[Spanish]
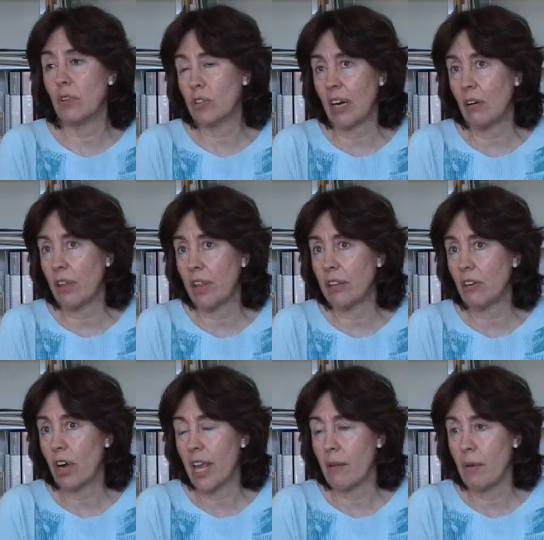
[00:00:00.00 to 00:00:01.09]
otro centro
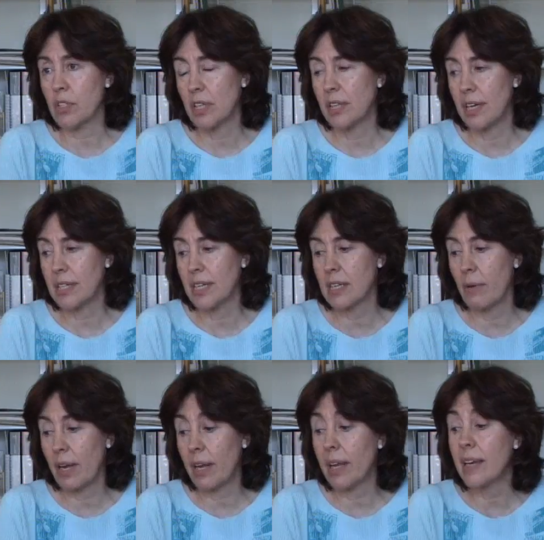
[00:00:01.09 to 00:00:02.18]
que le llamamos Te interesa saber,